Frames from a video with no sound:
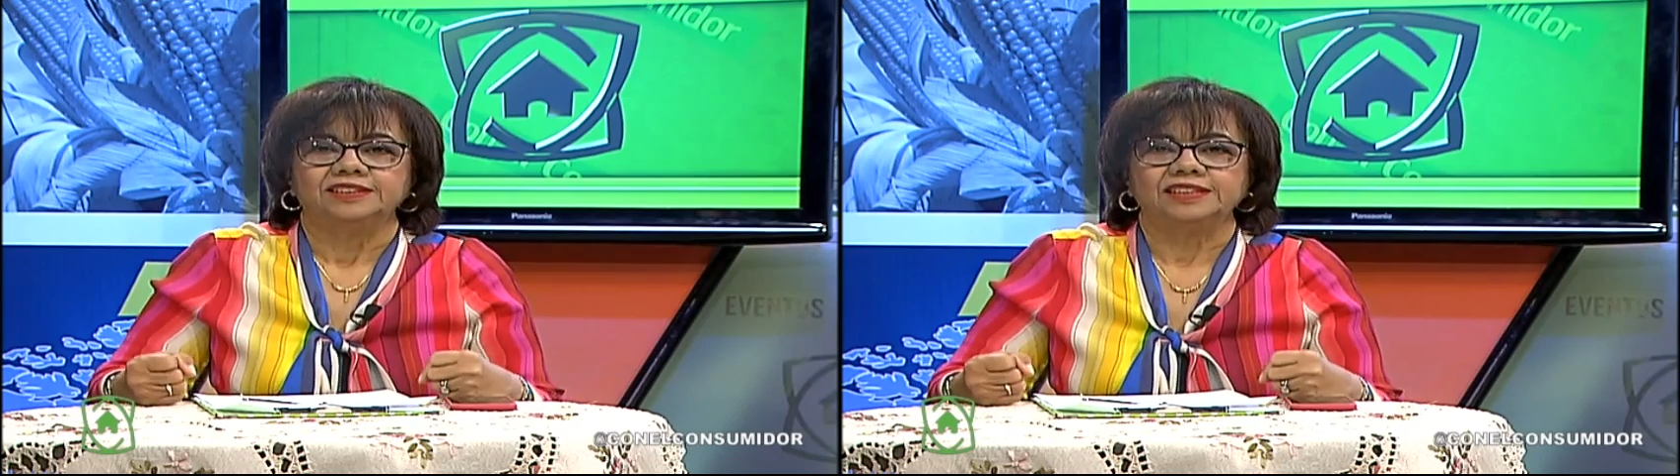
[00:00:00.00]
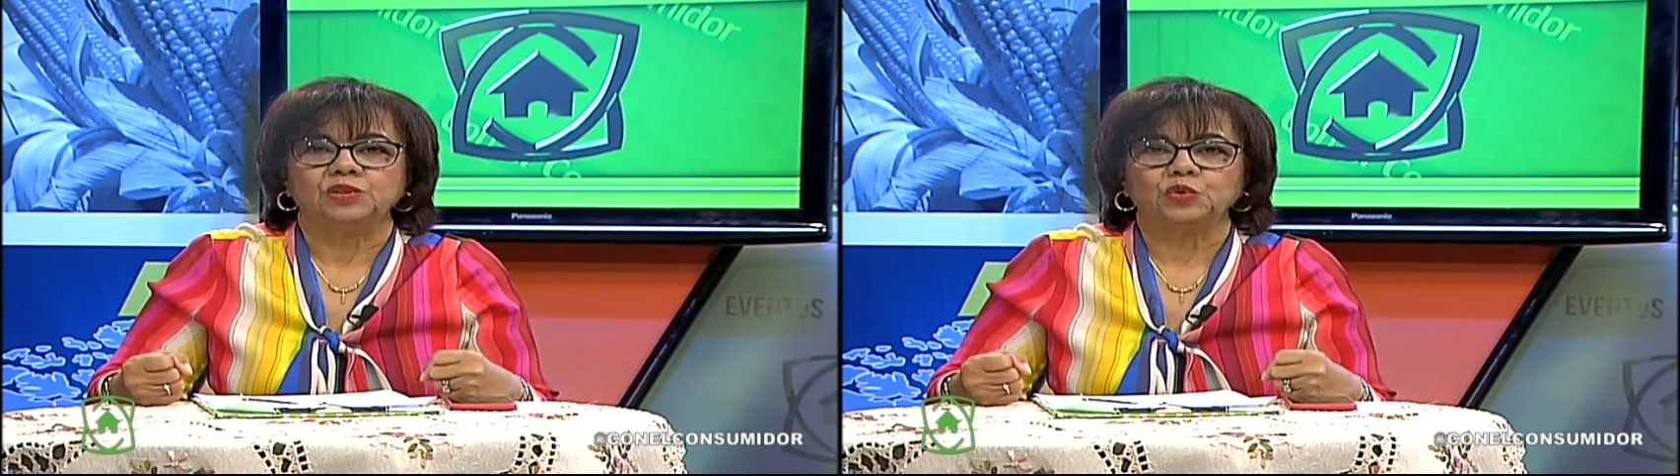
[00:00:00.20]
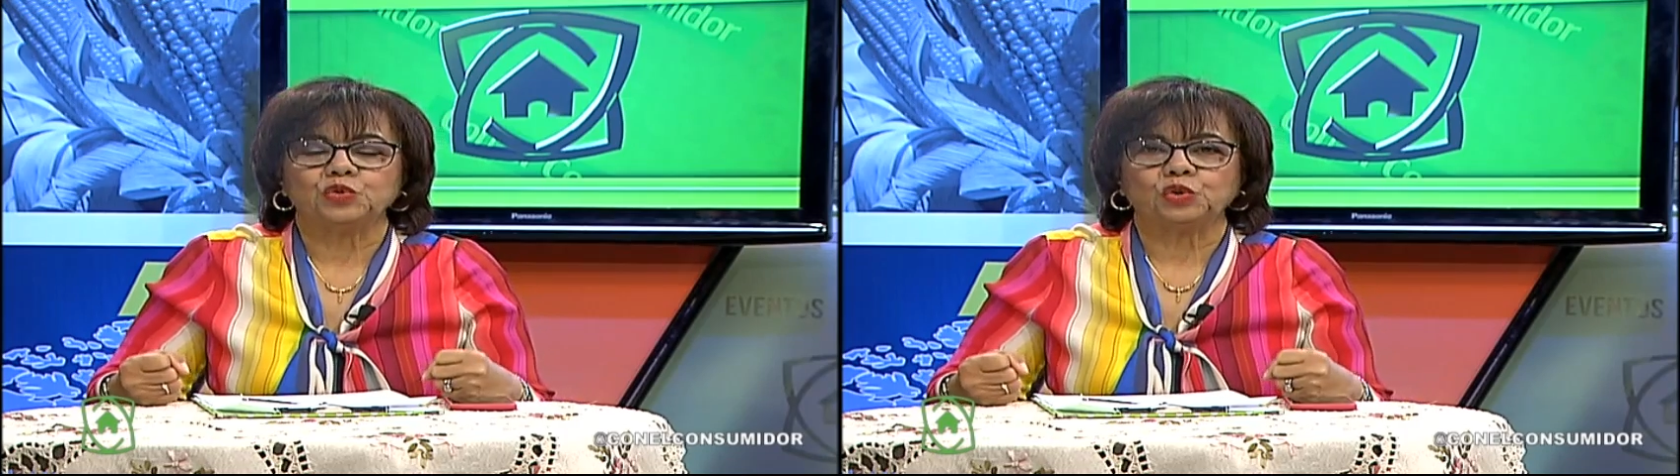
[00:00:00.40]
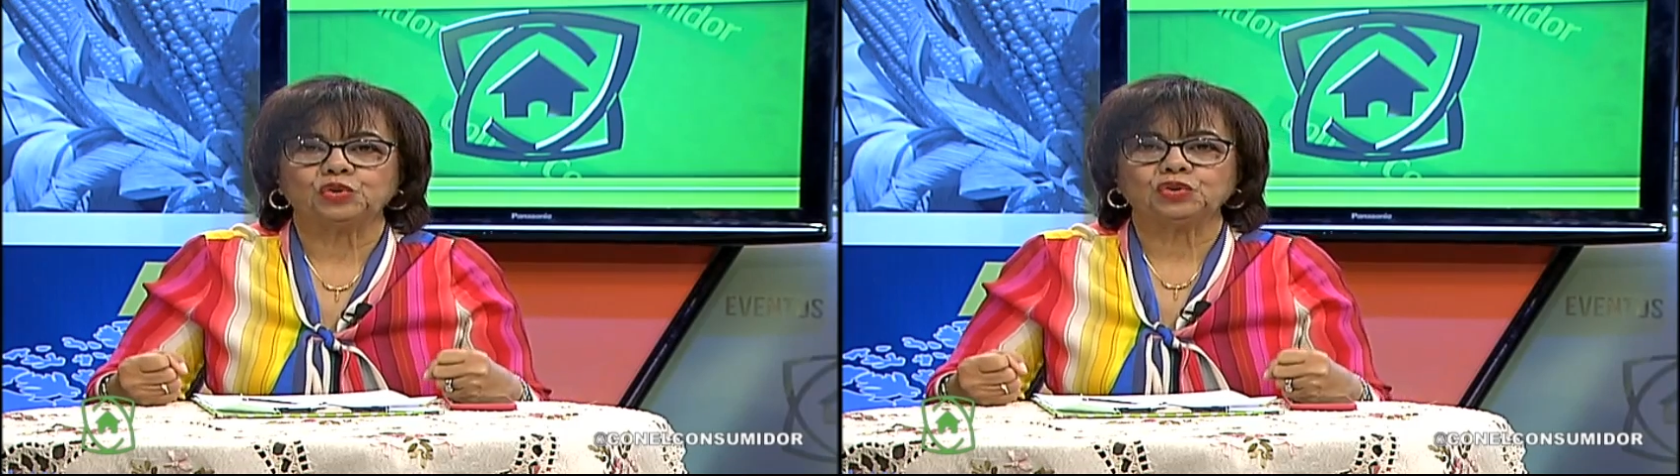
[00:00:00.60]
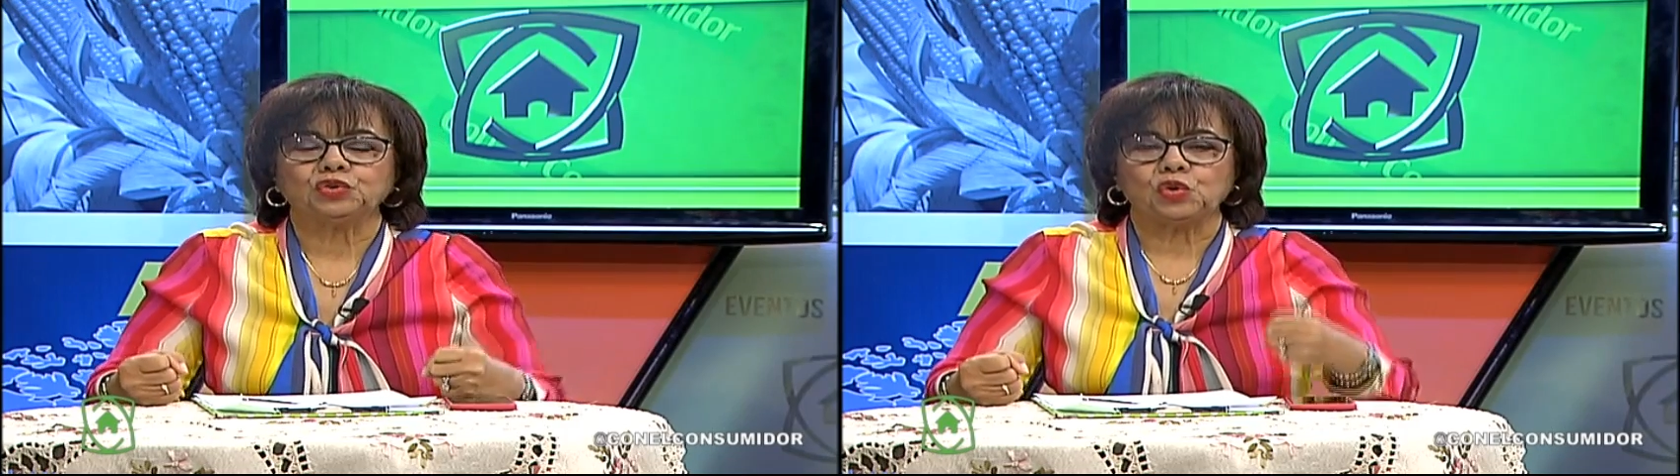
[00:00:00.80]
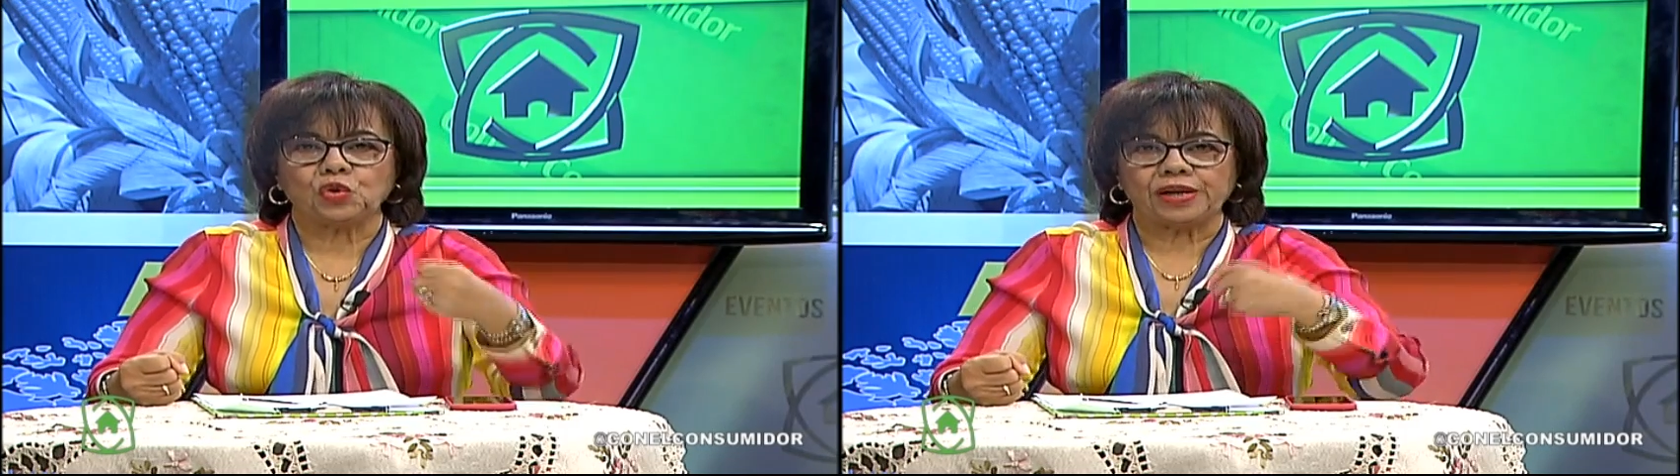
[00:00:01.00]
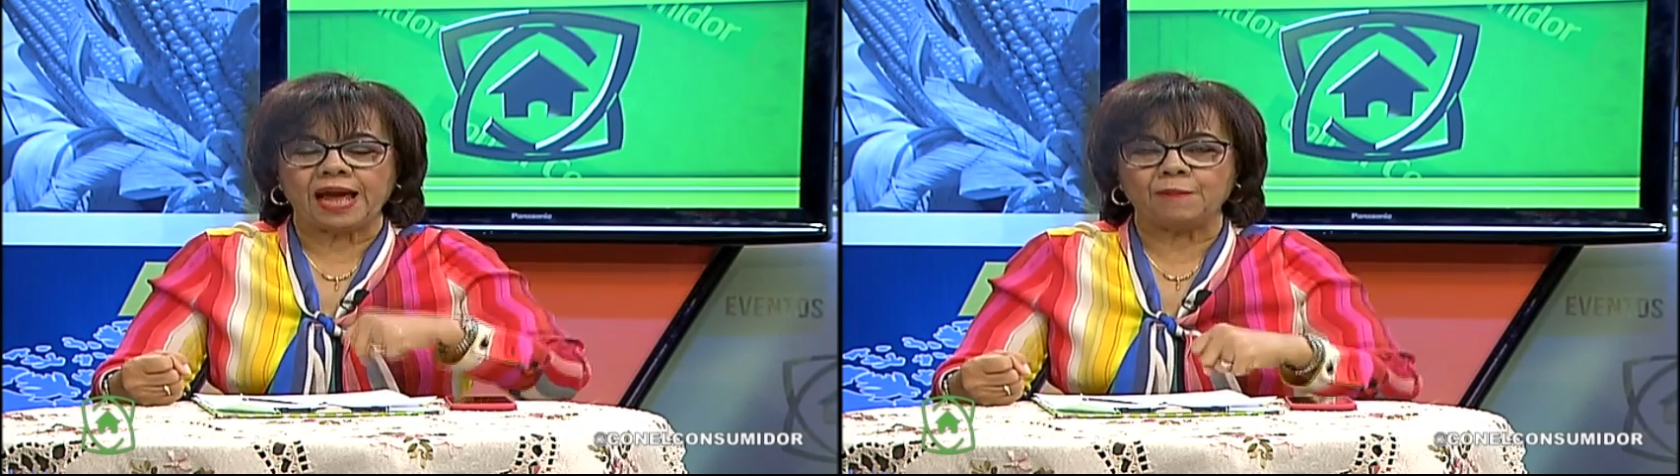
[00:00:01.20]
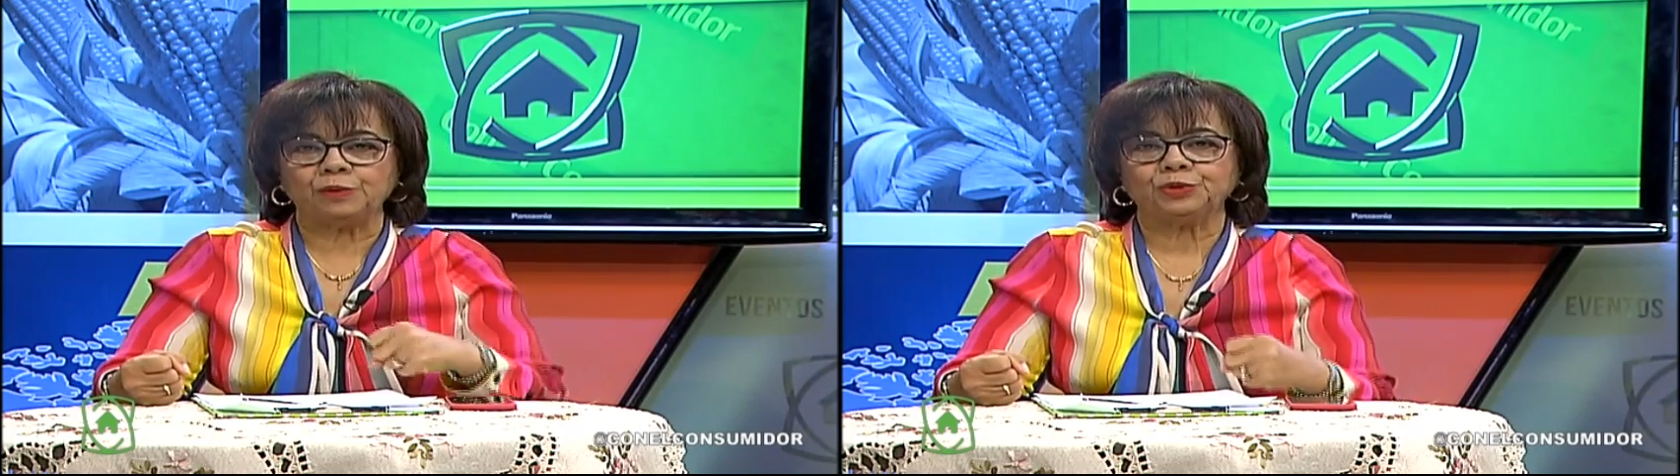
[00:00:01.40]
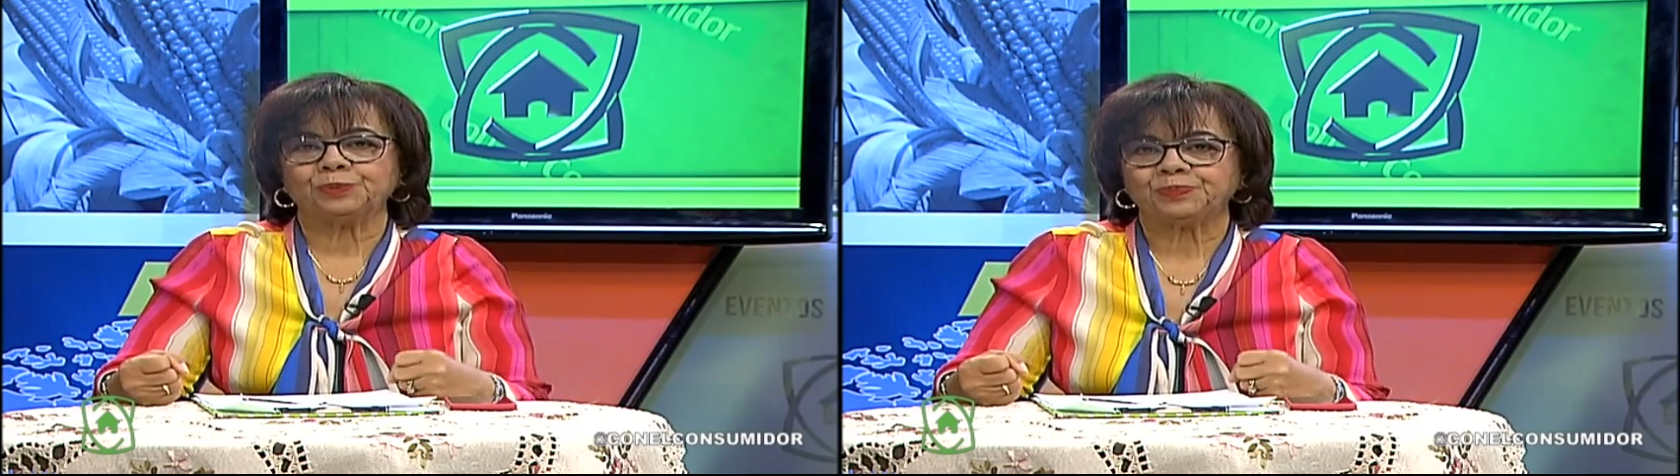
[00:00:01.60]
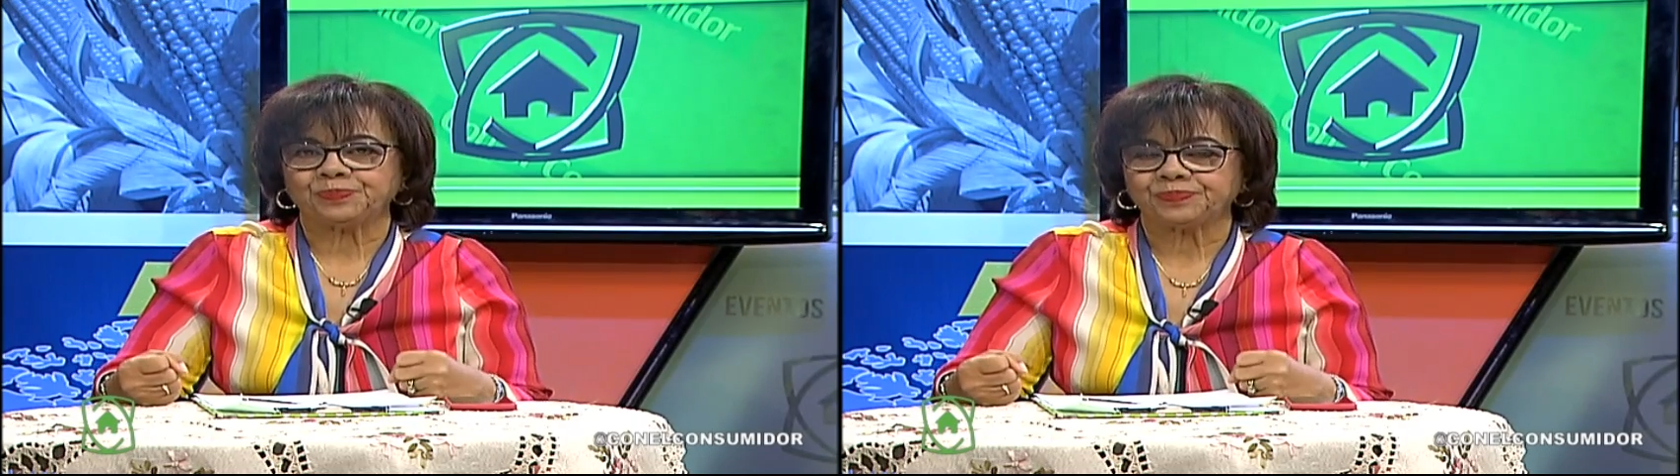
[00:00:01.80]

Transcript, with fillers: Y nosotros logramos